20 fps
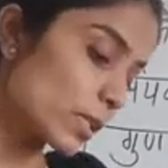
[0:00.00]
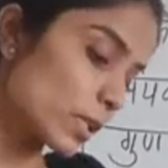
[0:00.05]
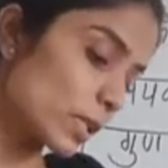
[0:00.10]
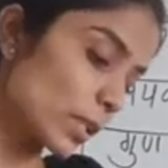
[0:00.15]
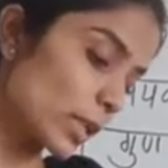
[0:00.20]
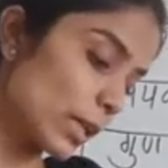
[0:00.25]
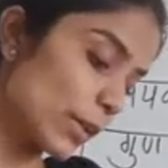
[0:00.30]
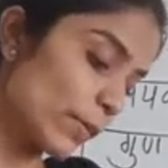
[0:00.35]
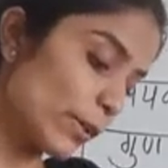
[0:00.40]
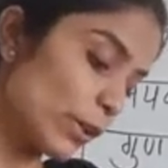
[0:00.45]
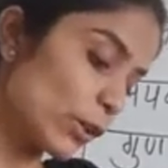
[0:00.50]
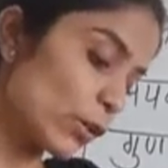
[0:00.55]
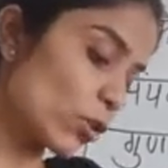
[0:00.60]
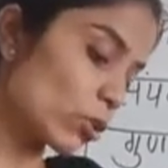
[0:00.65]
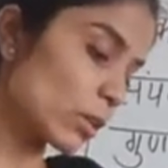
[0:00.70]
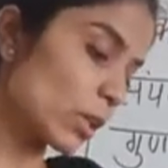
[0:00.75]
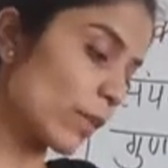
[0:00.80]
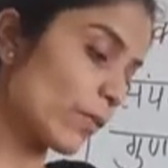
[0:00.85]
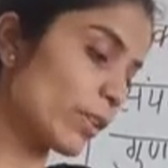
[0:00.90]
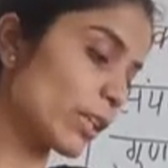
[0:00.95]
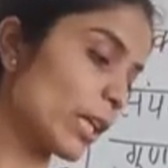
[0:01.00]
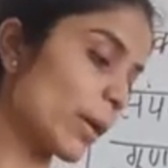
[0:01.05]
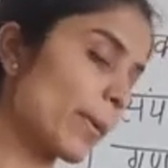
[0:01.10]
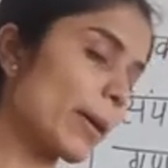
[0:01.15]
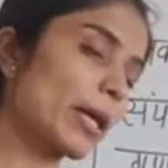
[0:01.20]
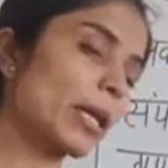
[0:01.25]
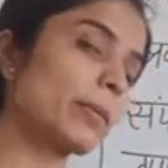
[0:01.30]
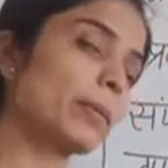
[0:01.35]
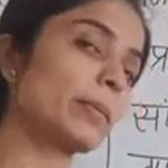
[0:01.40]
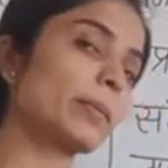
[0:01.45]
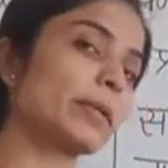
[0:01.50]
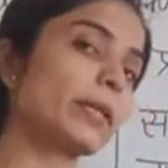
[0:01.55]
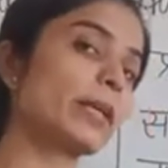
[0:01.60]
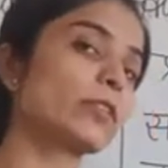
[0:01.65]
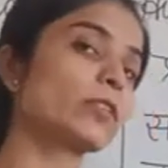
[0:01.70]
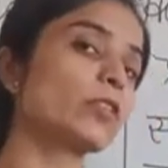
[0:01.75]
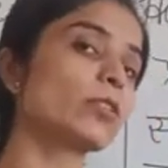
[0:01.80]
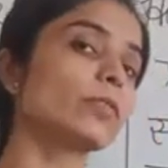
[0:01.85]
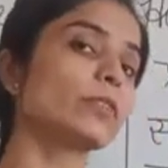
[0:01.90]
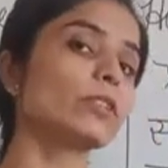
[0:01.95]
ठीक है विंडोज सेवन के बारे में पढ़ा
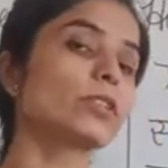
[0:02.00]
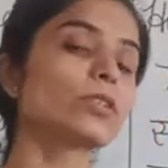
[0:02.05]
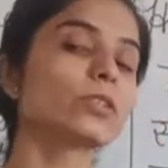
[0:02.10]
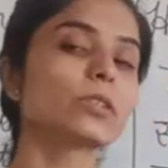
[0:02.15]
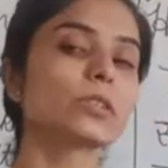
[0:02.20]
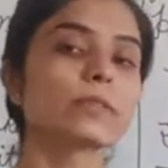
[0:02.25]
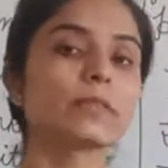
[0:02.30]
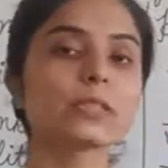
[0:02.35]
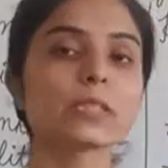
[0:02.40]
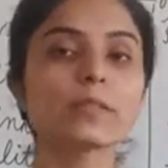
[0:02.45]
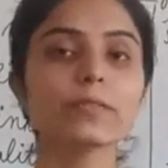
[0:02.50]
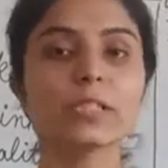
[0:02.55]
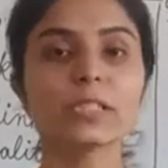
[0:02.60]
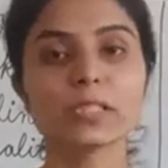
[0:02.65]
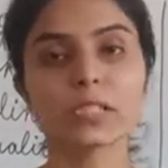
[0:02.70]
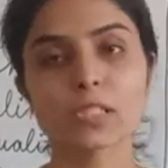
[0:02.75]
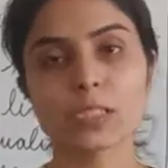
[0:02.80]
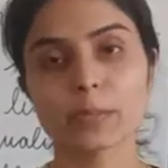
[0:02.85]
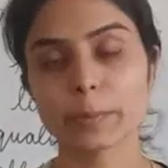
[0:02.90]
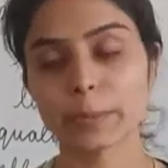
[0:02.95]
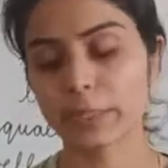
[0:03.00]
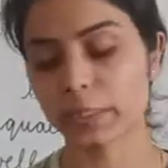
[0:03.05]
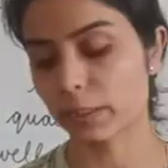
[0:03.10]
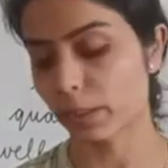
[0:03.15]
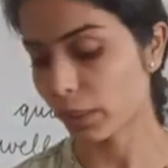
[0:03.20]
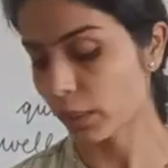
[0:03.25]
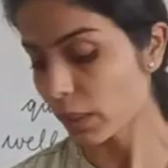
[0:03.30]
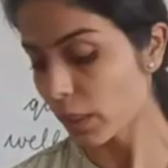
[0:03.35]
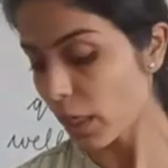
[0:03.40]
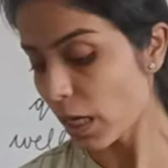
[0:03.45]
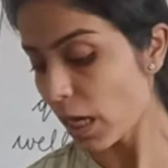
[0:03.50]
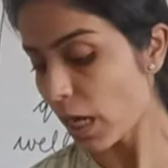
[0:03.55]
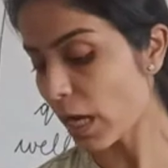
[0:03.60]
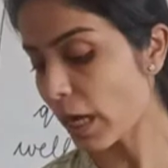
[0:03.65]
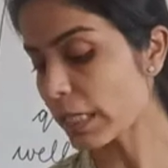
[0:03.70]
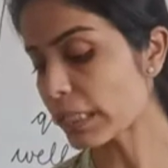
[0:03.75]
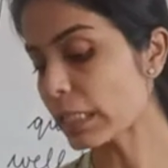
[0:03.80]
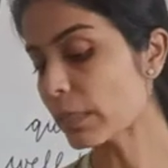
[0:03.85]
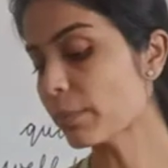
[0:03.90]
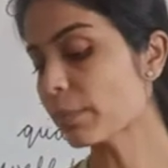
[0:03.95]
था और विंडोज सेवन के फीचर्स पढ़े थे
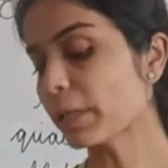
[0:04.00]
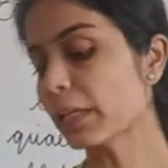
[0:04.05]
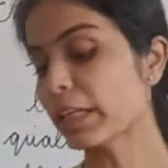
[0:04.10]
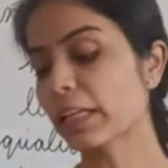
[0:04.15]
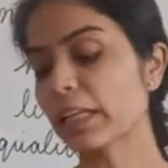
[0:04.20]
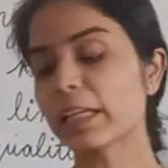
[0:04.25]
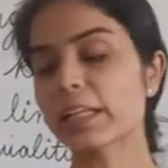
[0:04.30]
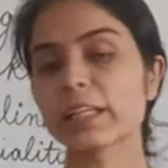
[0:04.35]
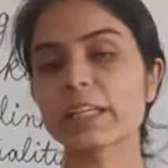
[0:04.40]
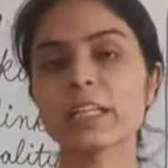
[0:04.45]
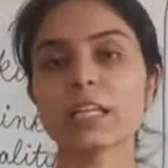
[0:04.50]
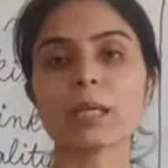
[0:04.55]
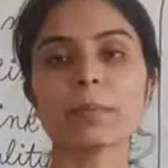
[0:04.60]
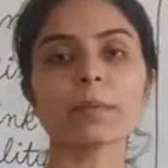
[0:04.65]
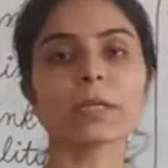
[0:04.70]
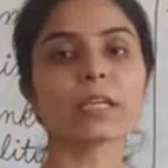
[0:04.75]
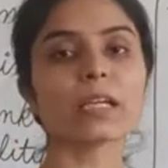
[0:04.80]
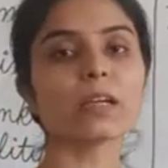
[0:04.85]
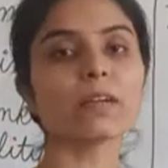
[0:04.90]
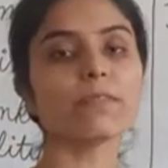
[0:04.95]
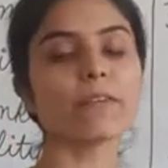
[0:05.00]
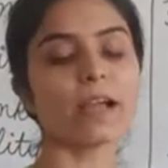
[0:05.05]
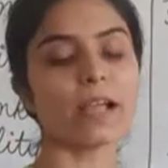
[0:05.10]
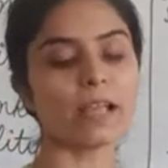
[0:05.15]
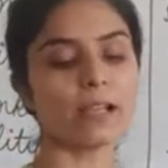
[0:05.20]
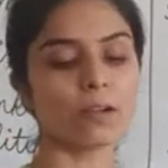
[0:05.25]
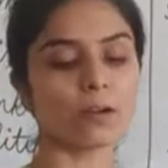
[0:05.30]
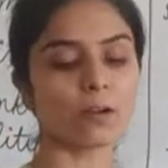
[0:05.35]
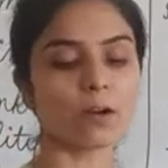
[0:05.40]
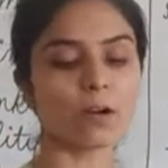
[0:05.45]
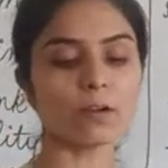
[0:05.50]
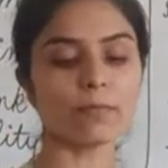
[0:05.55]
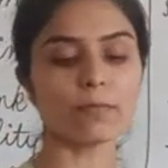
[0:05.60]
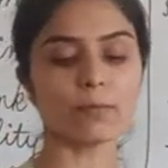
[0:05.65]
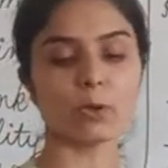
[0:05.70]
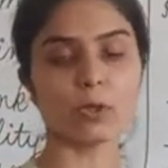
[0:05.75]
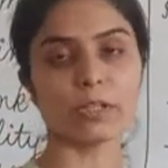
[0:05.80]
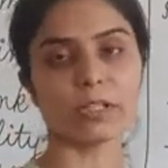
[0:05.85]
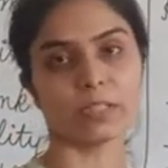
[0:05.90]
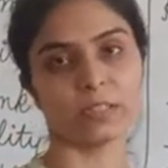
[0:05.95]
आज हम पढ़ेंगे रीनेमिंग फाइल और
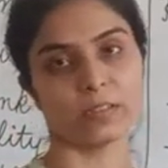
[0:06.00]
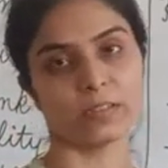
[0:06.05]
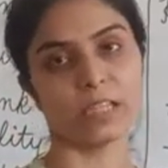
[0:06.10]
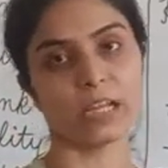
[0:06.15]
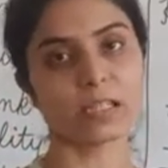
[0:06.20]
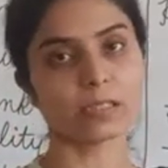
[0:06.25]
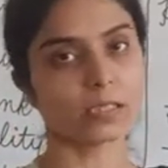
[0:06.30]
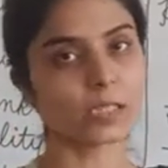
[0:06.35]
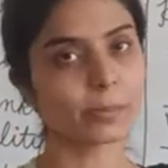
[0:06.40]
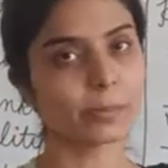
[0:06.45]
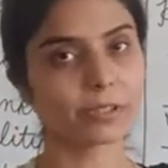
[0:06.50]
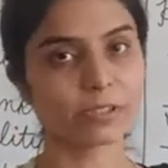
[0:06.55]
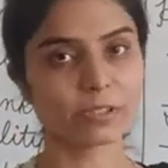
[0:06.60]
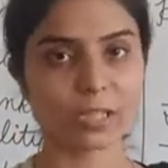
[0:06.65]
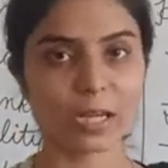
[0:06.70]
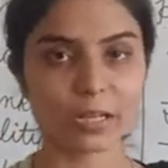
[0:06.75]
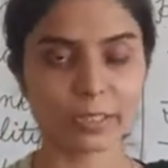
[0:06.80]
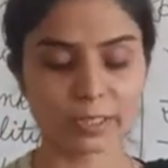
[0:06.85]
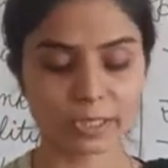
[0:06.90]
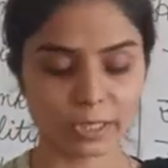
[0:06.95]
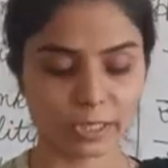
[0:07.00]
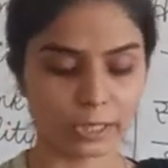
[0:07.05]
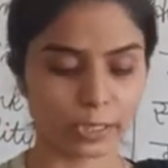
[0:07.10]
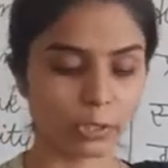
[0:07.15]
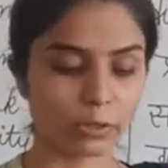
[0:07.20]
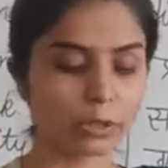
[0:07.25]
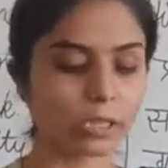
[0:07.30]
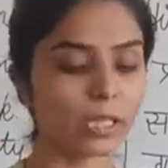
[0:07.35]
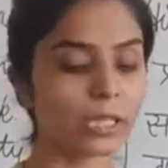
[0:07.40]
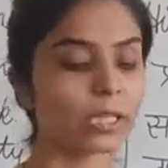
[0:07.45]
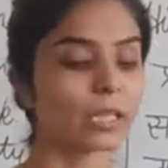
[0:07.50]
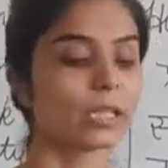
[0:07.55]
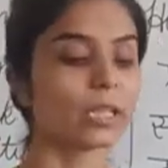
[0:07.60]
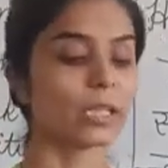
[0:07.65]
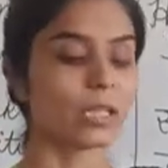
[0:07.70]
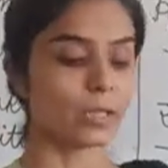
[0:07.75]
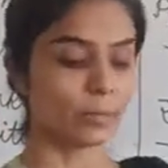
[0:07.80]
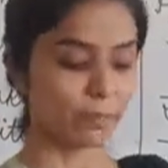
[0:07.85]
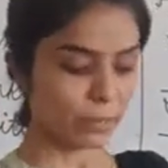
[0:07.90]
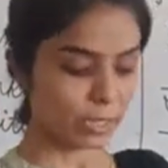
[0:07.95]
फोल्डर्स यहाँ से हम स्टार्ट करेंगे ओके okay?
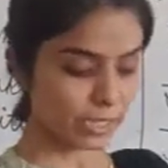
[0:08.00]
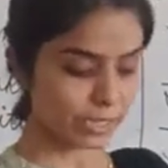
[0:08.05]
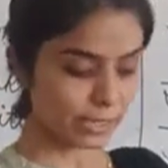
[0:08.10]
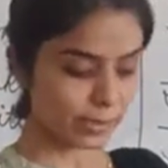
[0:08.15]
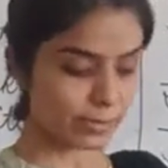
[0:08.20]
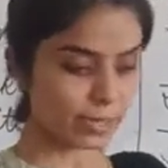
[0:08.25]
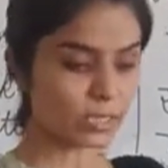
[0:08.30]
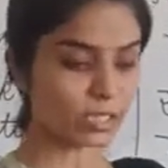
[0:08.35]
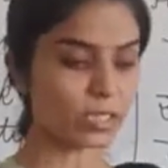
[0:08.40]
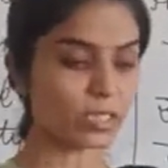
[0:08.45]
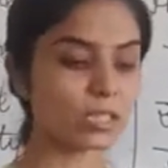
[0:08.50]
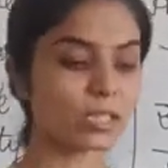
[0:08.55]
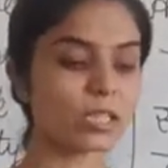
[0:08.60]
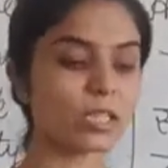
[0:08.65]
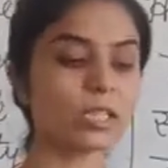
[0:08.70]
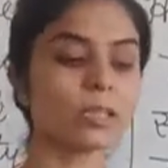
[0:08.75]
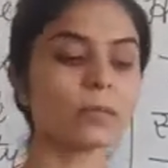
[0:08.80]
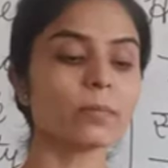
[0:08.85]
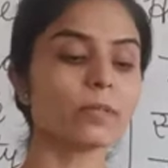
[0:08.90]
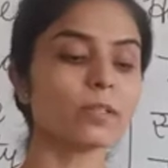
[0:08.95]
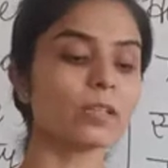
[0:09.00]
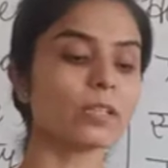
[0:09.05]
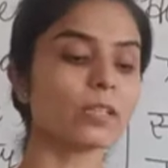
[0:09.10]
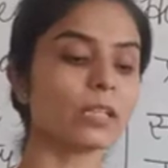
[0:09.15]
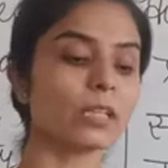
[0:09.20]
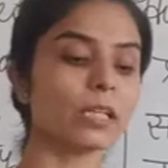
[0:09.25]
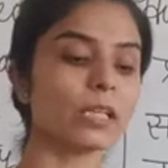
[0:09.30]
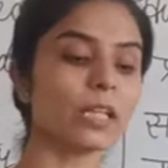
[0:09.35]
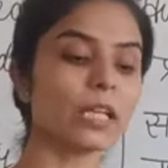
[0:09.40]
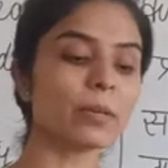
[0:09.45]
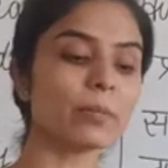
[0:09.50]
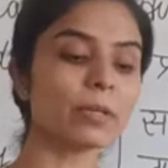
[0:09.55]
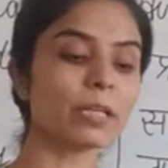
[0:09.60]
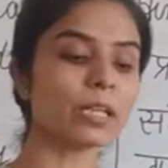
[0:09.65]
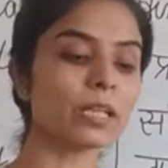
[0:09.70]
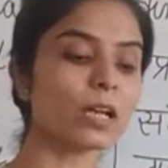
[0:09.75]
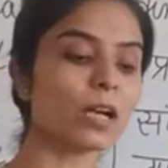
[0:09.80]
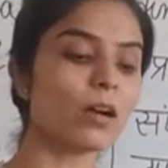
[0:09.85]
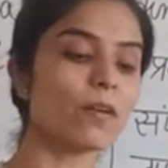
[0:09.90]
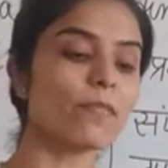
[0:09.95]
पेज नंबर सिक्सटी
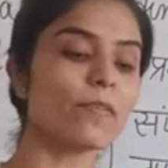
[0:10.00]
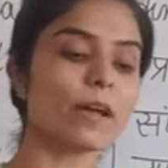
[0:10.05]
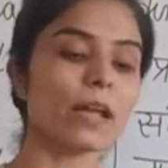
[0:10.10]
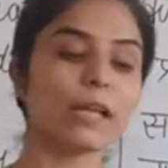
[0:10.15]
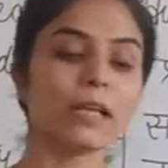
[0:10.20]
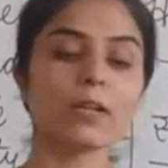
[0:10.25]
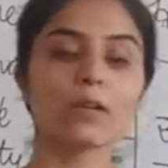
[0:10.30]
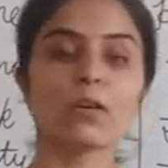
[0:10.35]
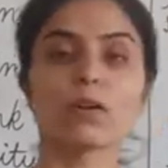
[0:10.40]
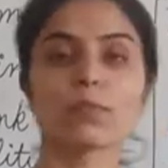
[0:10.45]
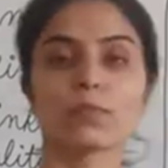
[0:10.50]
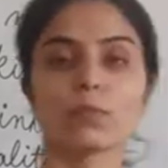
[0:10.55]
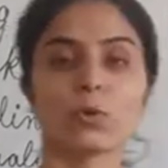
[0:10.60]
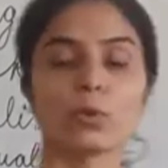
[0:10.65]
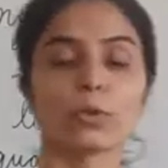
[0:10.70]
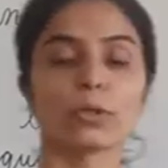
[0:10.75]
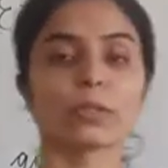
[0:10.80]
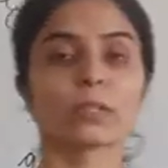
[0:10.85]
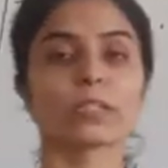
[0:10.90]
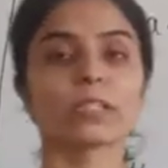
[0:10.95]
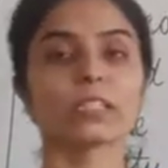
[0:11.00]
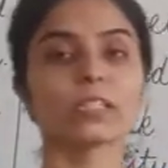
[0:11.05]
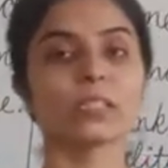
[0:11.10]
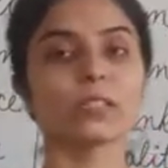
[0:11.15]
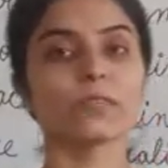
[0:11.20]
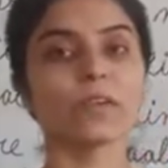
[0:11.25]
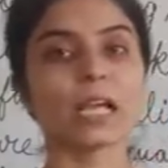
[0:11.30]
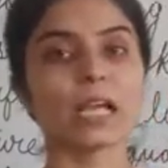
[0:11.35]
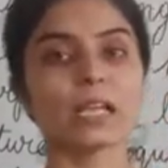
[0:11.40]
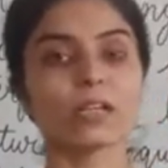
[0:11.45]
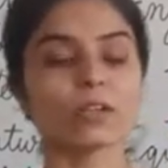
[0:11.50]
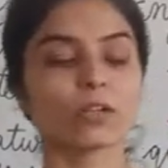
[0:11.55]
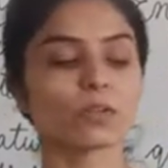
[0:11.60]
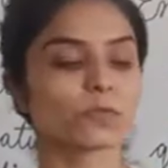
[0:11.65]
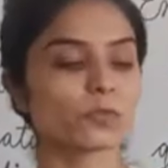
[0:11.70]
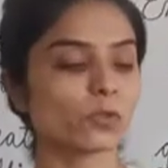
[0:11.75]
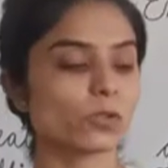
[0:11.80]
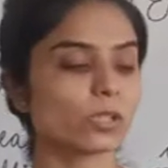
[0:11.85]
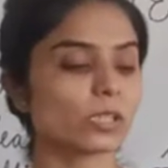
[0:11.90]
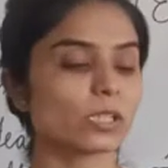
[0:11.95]
रीनेमिंग अ फाइल और फोल्डर किसी फाइल और
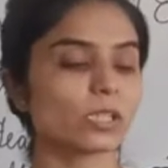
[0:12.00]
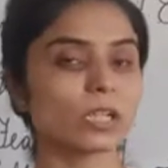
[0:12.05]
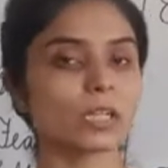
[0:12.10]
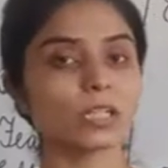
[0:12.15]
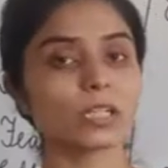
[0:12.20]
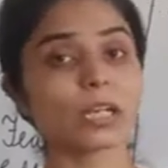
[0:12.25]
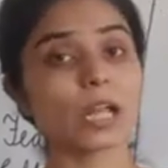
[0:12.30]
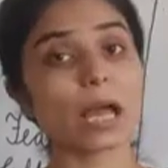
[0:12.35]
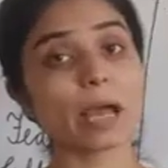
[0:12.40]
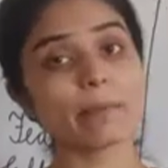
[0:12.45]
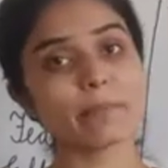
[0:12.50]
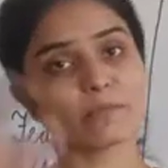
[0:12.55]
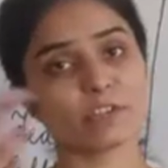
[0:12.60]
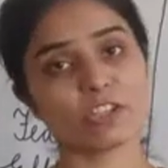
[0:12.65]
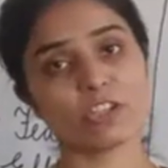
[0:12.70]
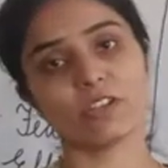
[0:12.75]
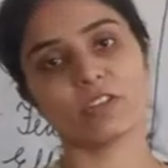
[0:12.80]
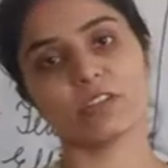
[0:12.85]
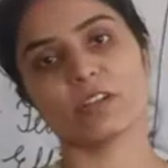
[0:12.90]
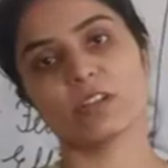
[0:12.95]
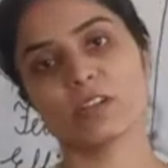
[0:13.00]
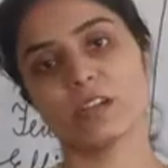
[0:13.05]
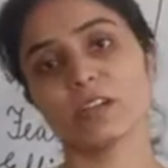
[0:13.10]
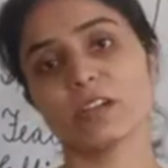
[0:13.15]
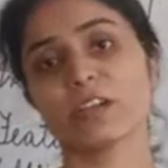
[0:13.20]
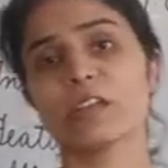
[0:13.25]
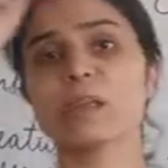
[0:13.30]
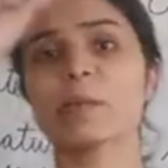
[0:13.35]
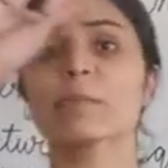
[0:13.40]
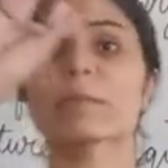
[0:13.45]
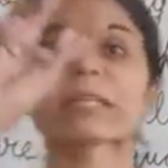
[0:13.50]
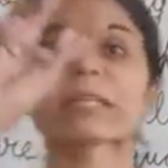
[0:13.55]
फोल्डर का नाम चेंज करना रीनेम